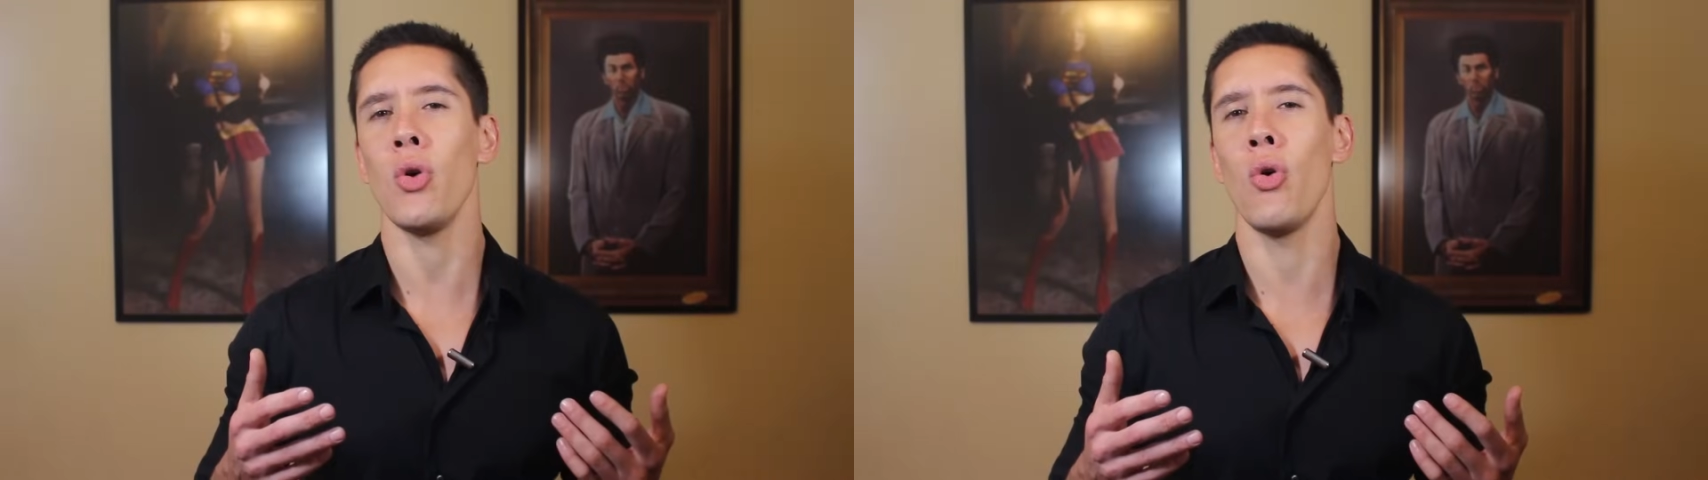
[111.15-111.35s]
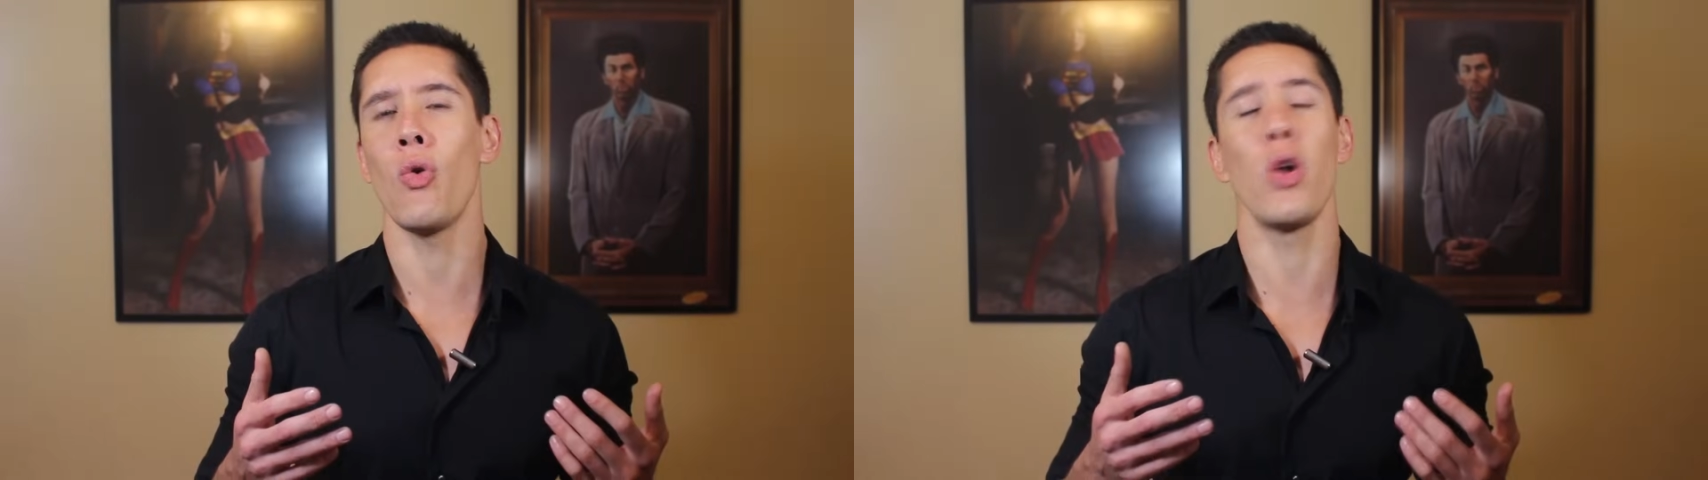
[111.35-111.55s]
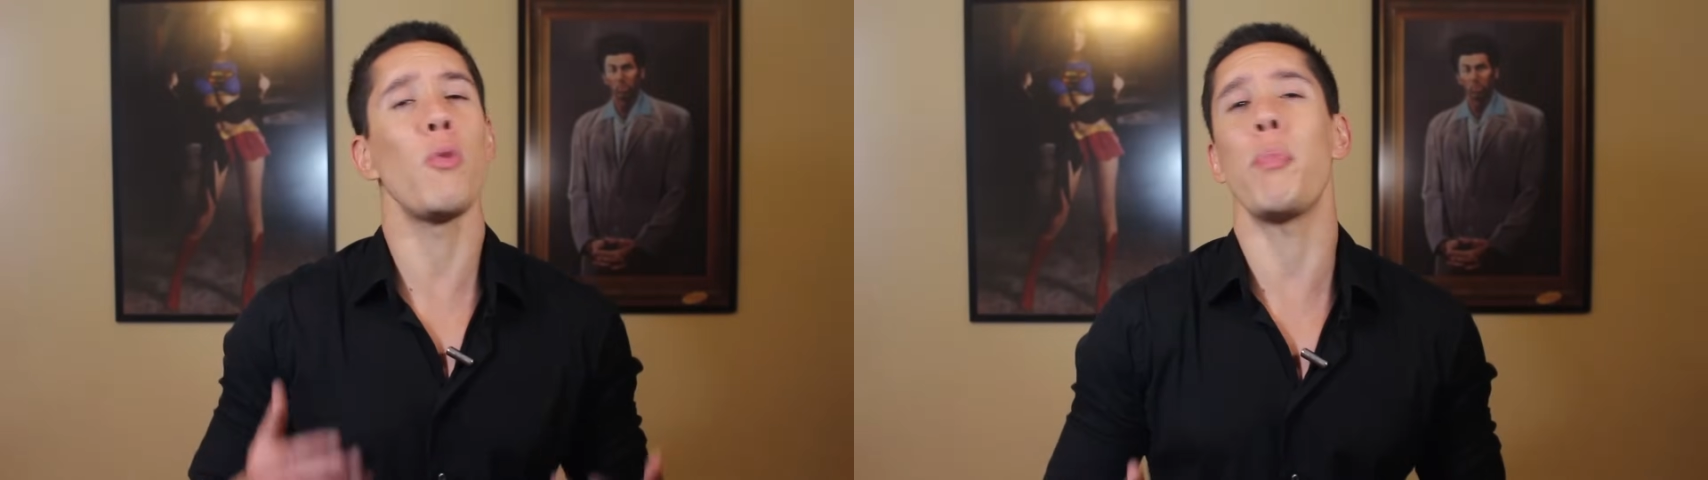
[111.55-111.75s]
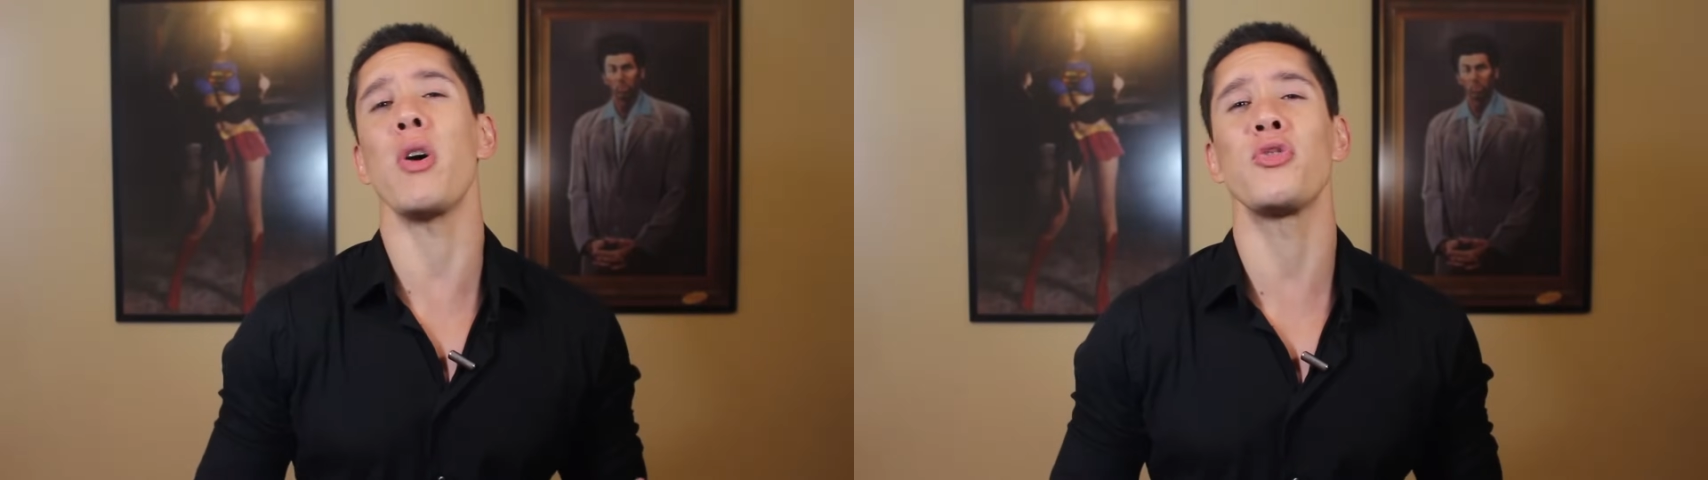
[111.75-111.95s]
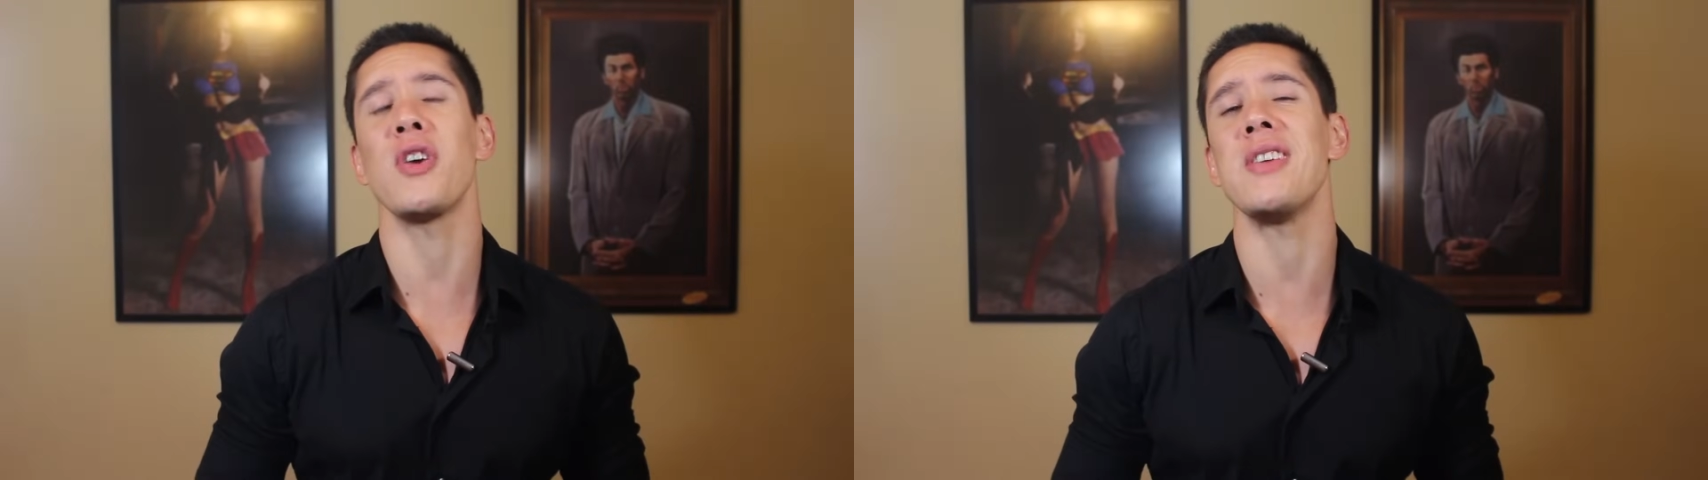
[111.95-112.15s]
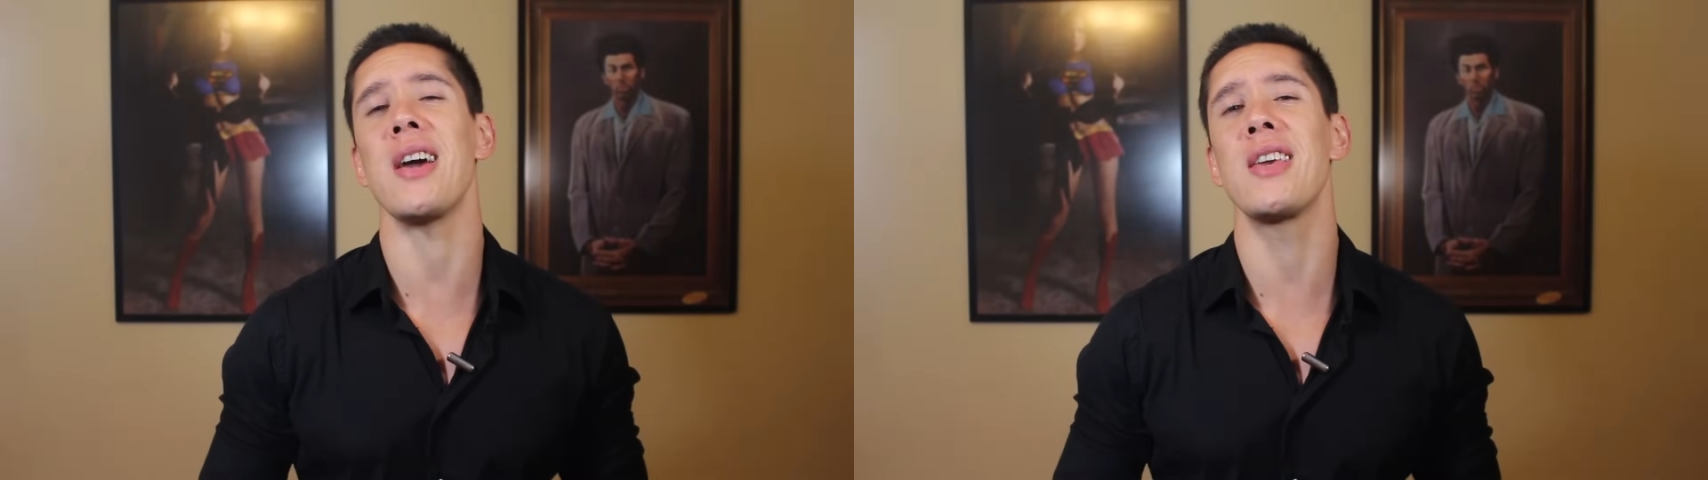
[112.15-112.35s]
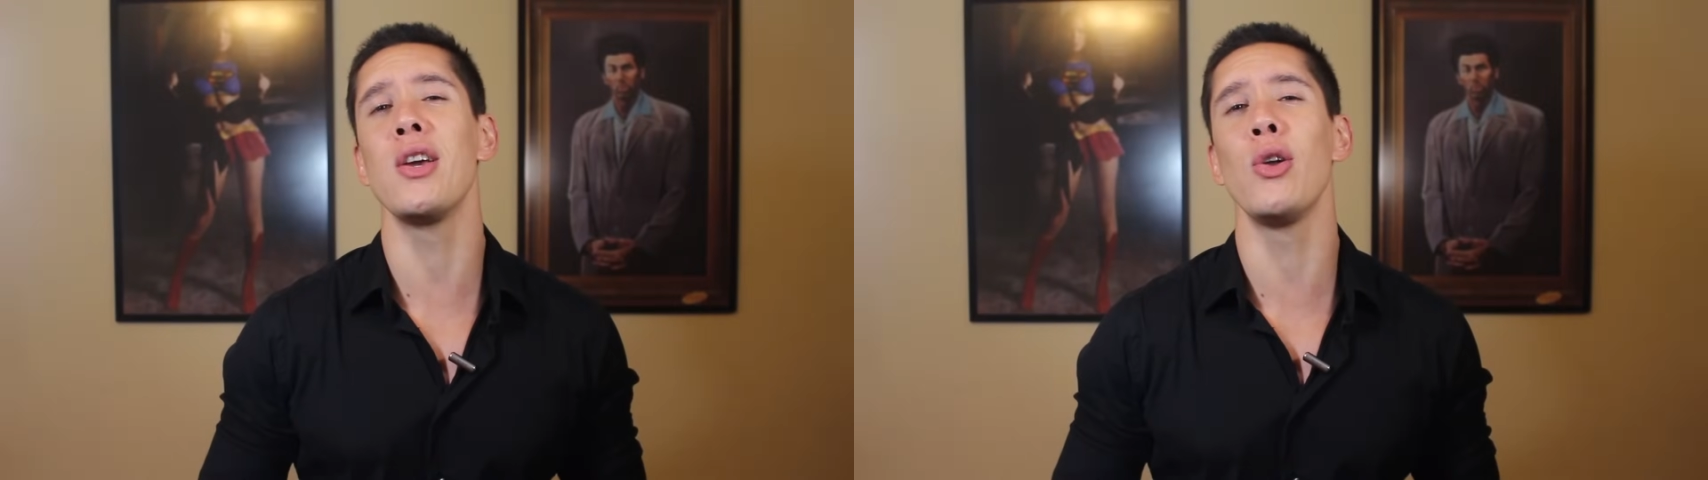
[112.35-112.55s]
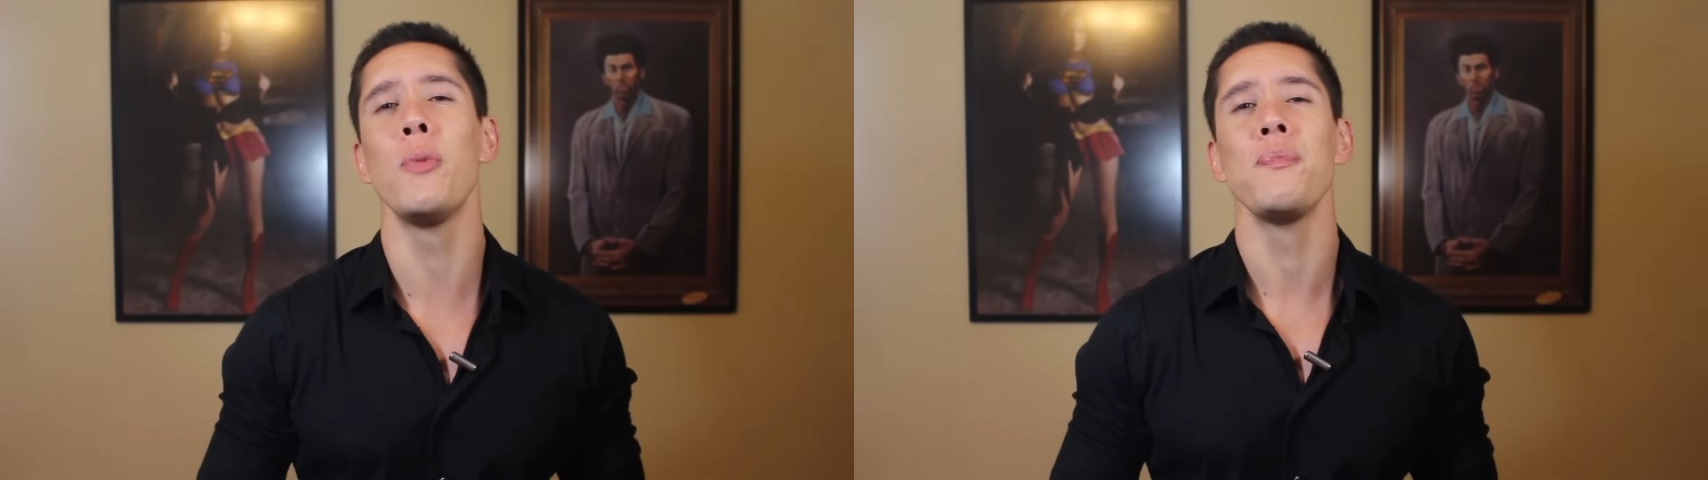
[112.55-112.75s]
ou eu não posso fazer
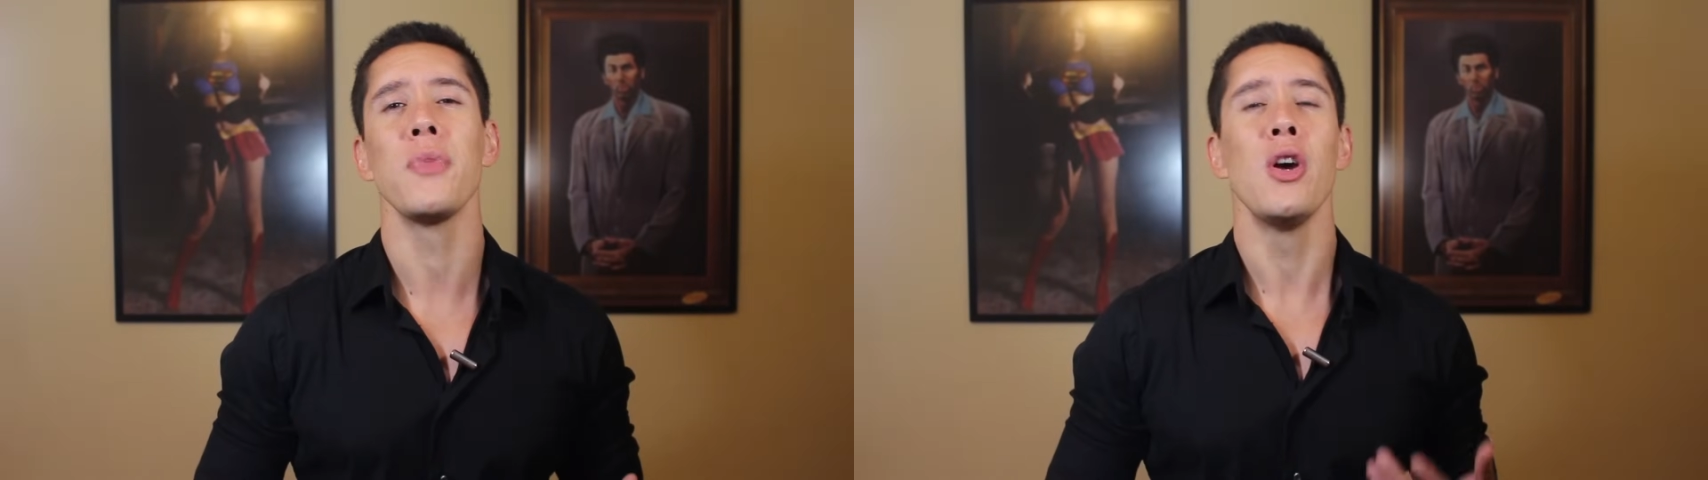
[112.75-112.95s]
aquilo,